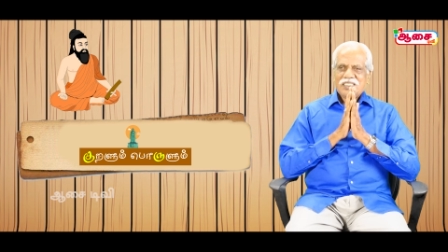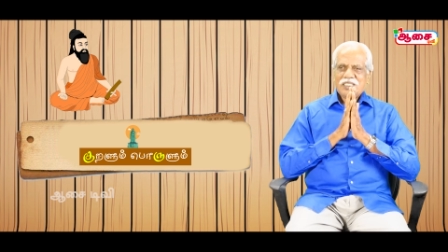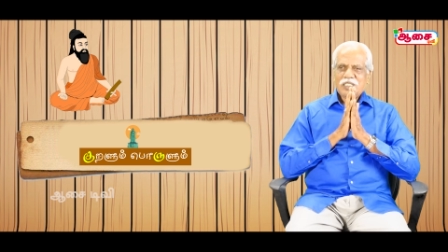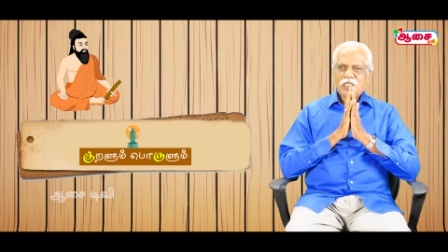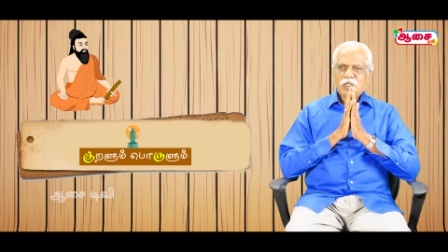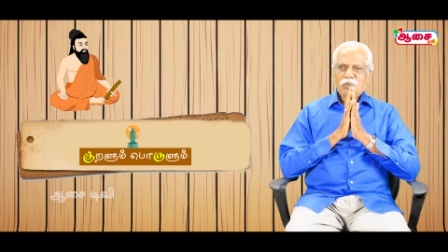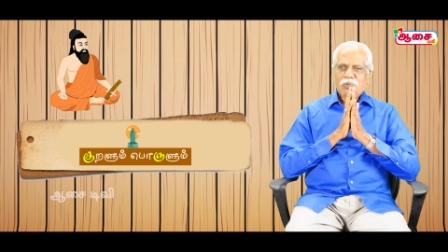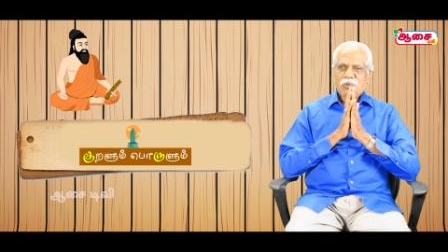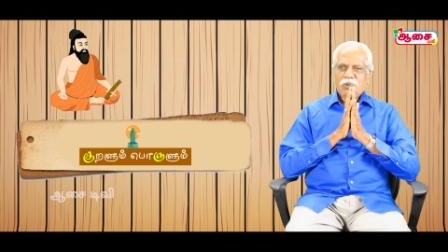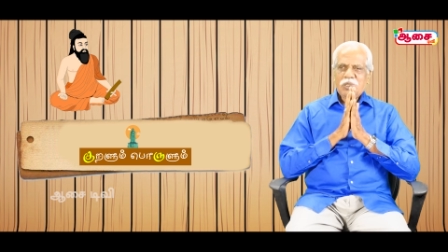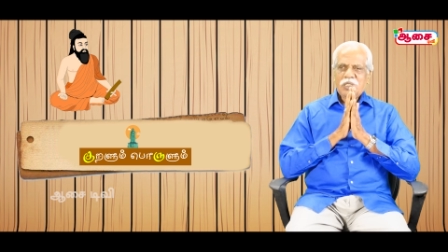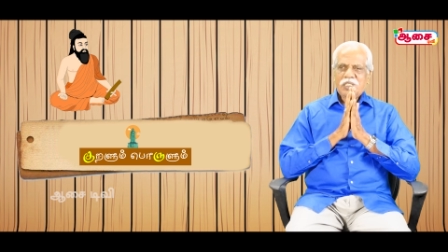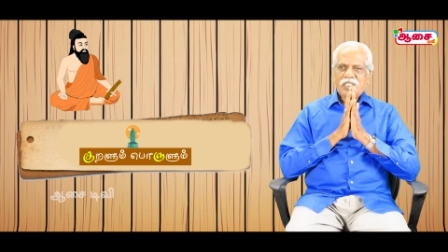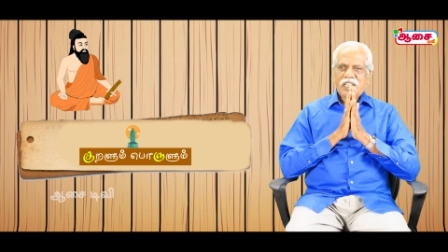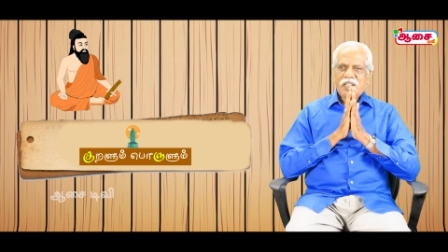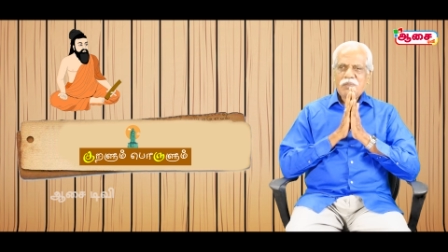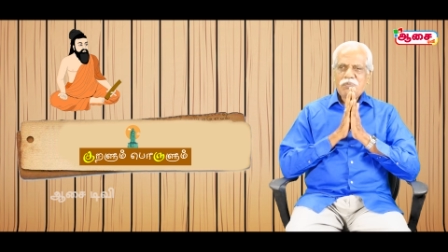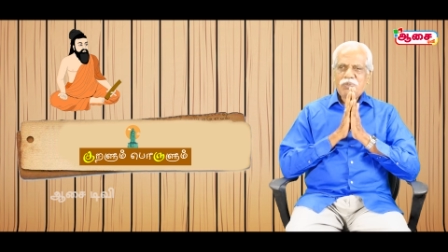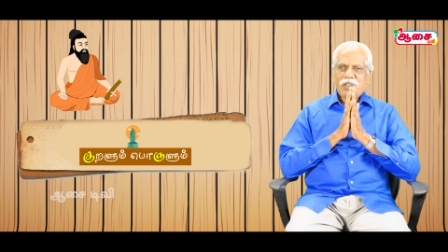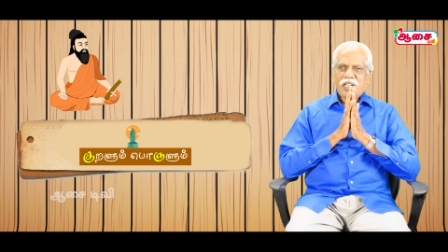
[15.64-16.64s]

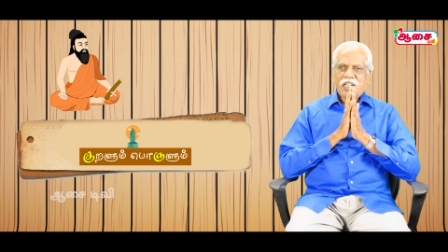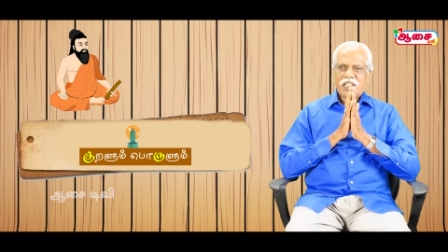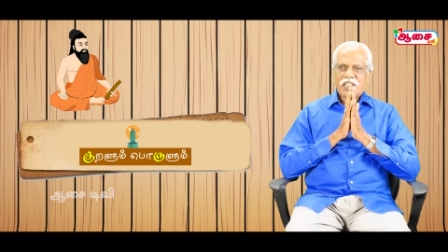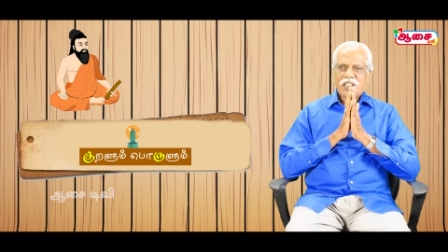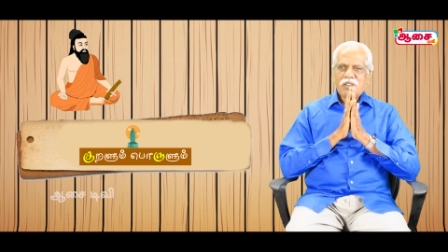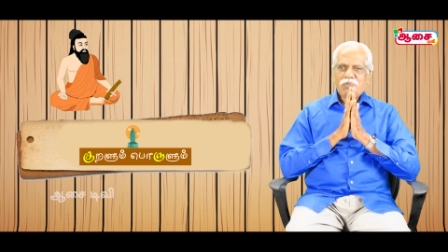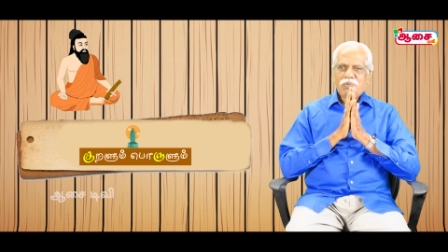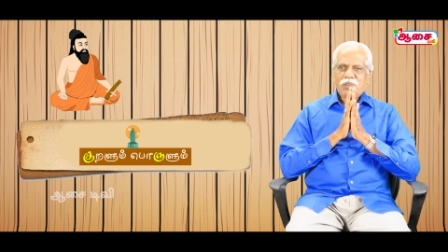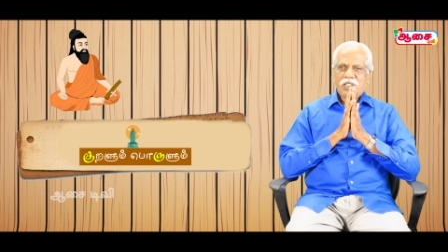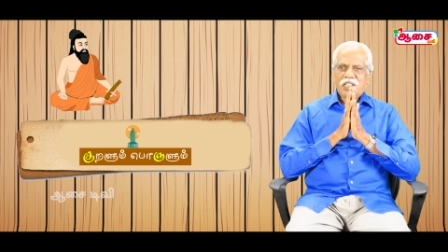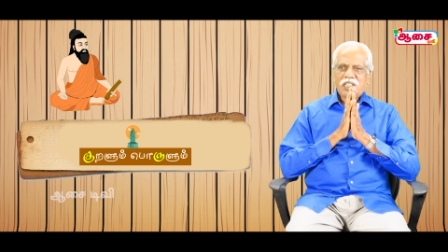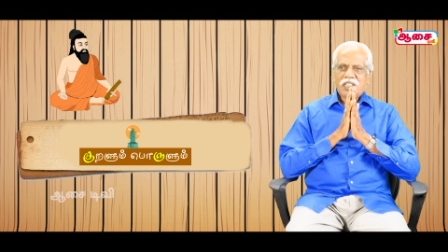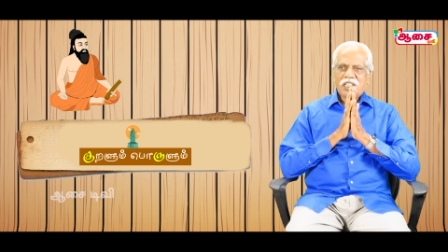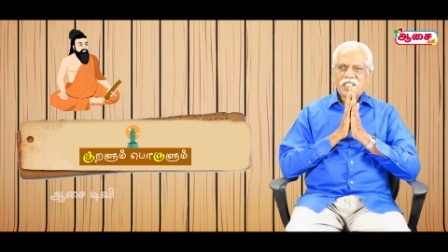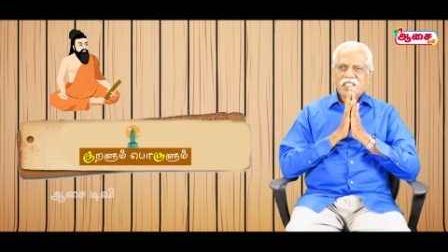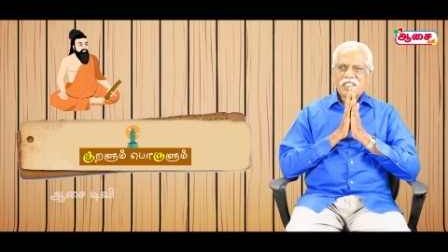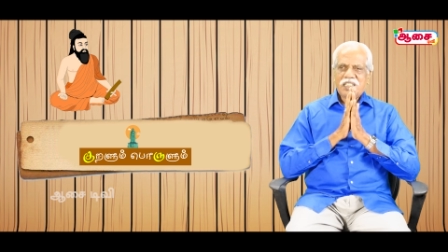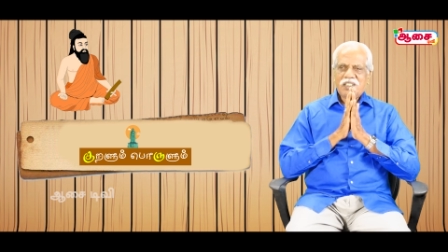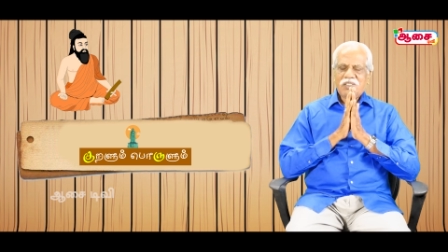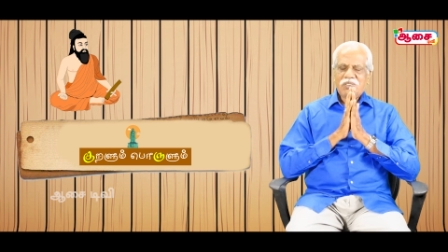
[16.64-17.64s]
திருப்புகழை பாட பாட
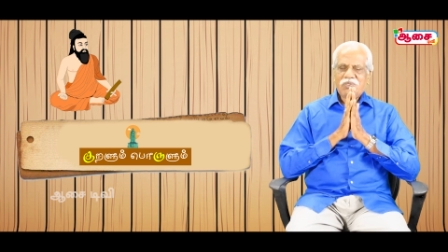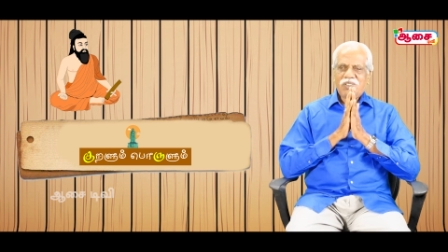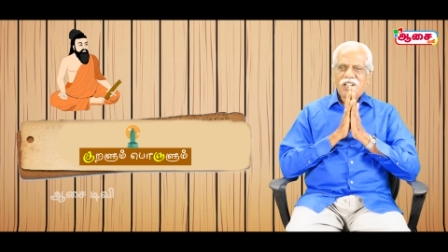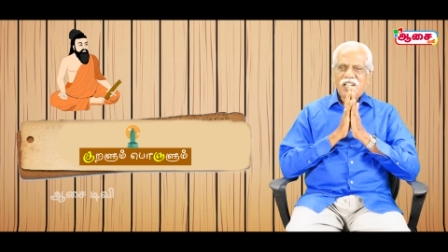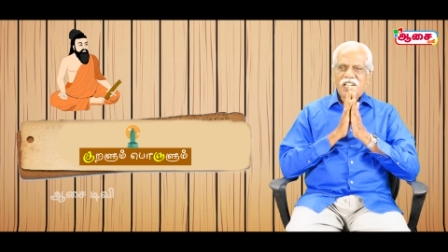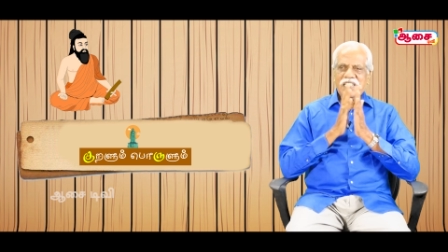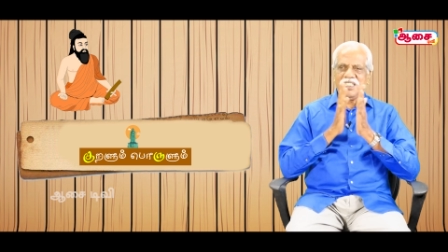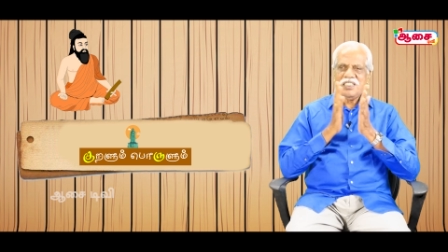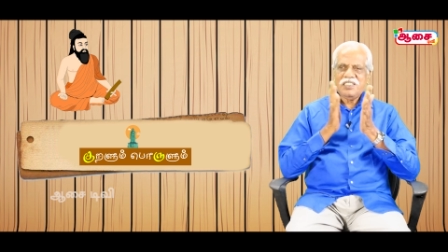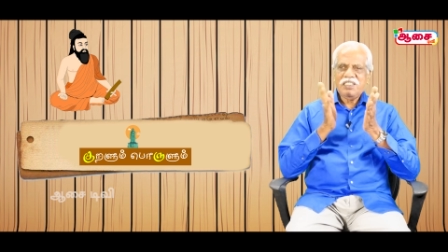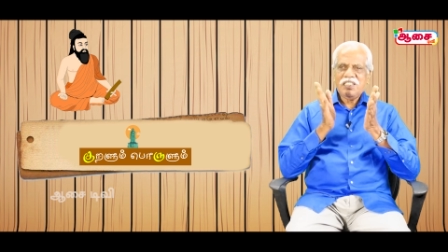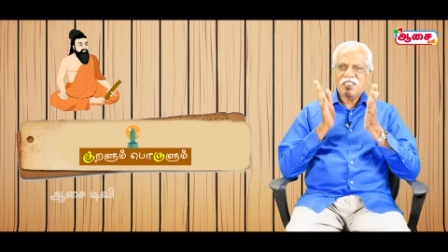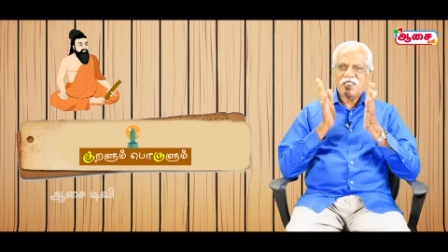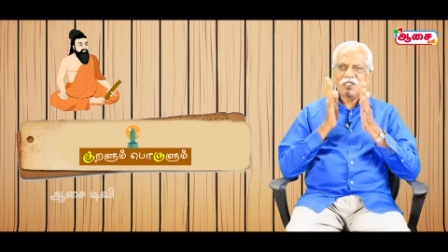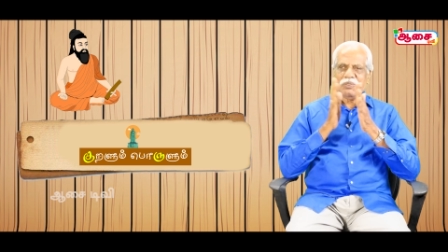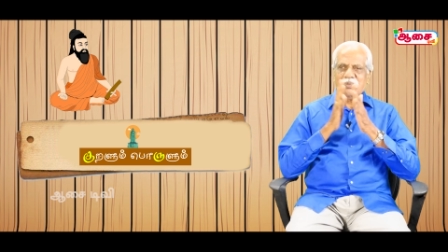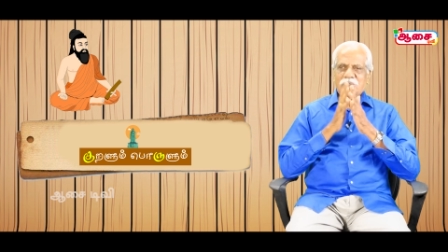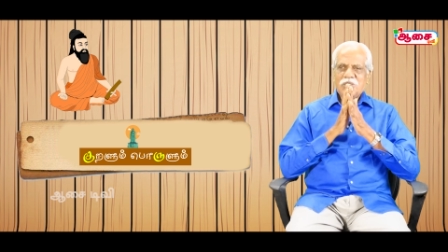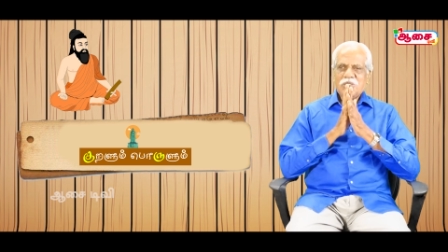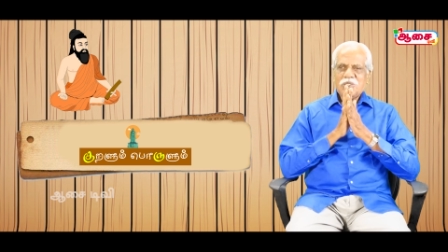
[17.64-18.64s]
வாய்
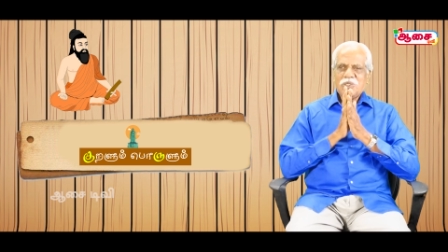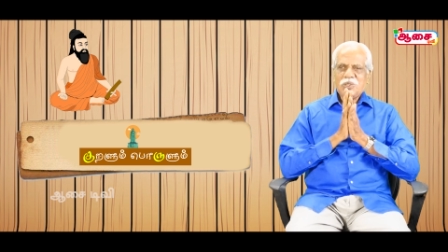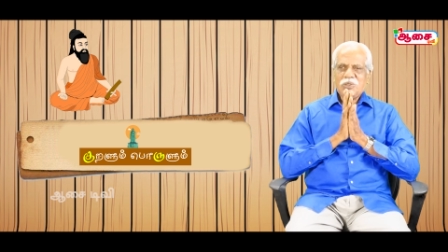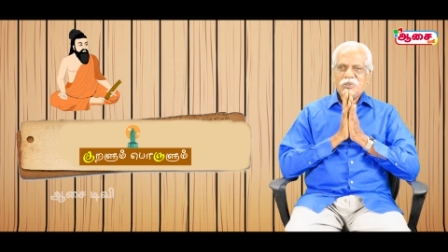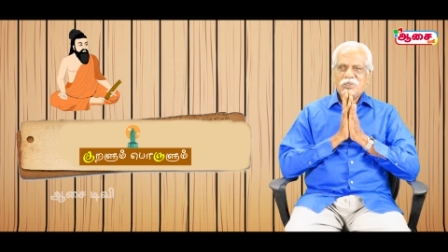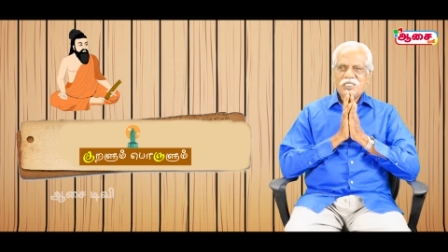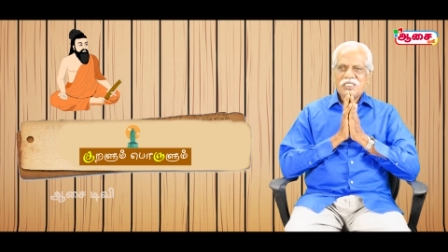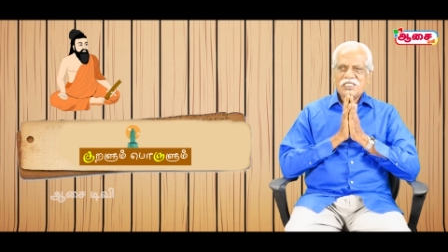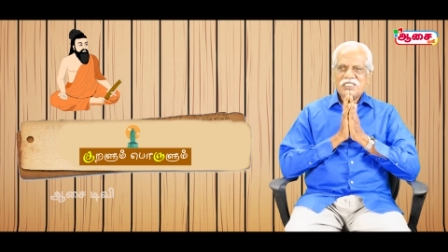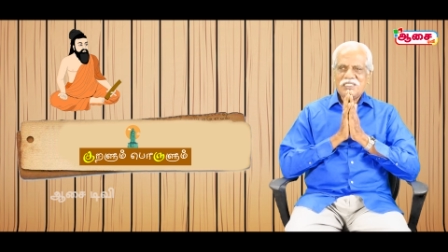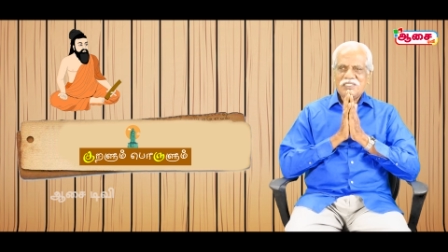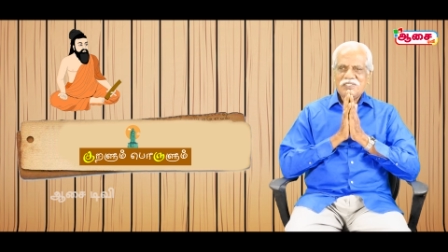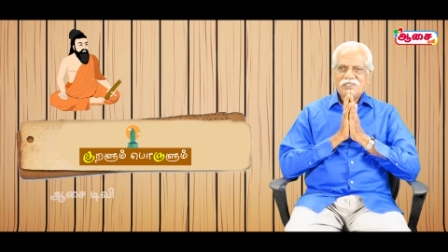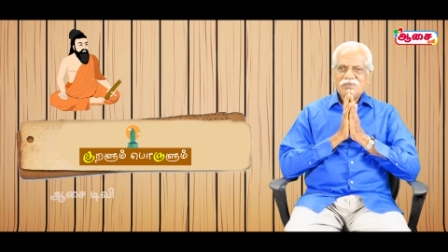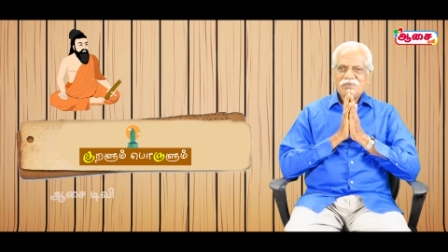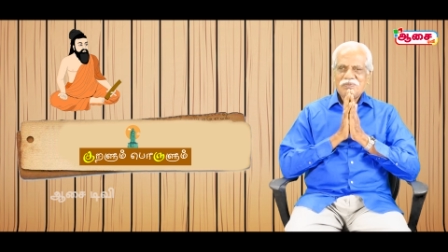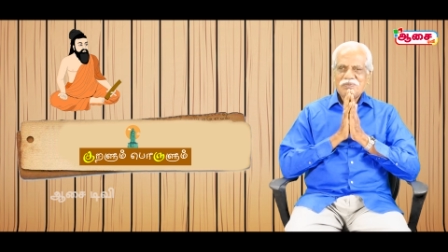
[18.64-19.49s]
இனிக்கும் என்று சொல்வார்கள்